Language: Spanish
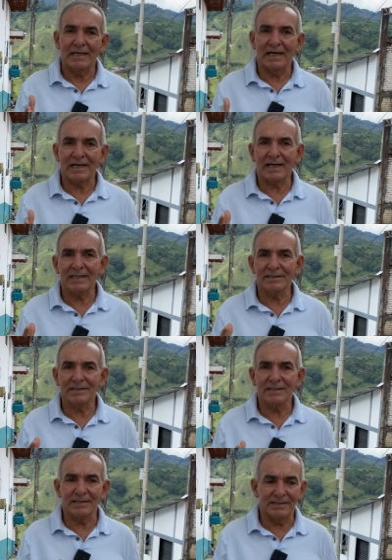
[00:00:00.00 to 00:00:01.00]
la
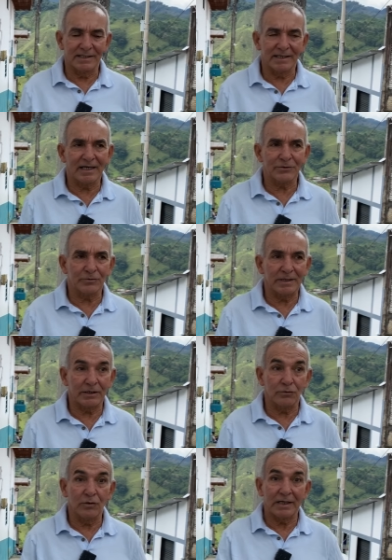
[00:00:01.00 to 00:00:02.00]
calle de Gato
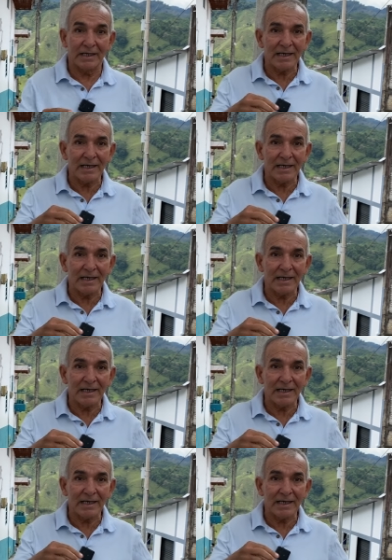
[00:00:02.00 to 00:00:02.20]
Negro.